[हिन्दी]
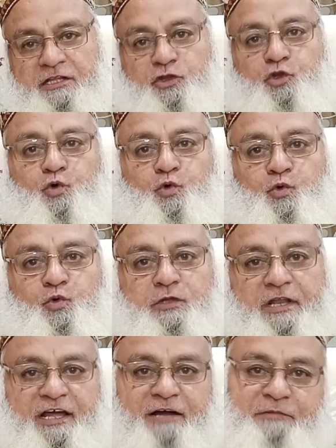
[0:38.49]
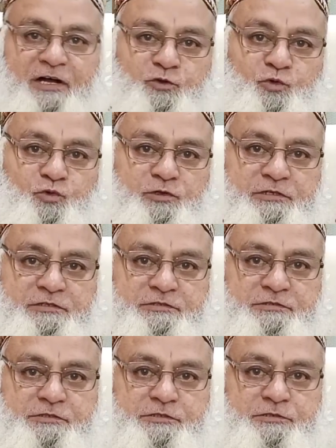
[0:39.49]
दरूद महदूद
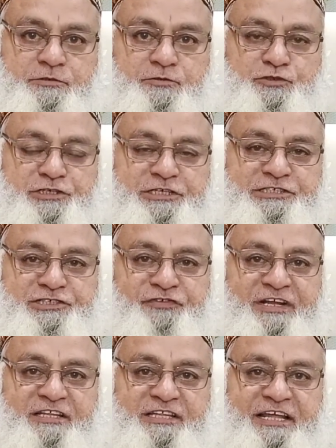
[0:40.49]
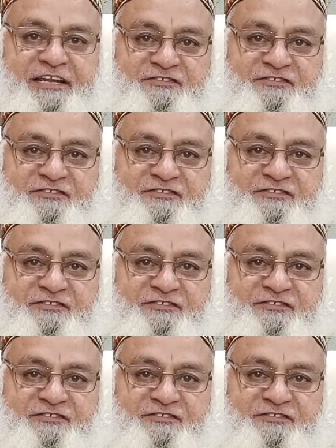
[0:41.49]
उस किश्वरत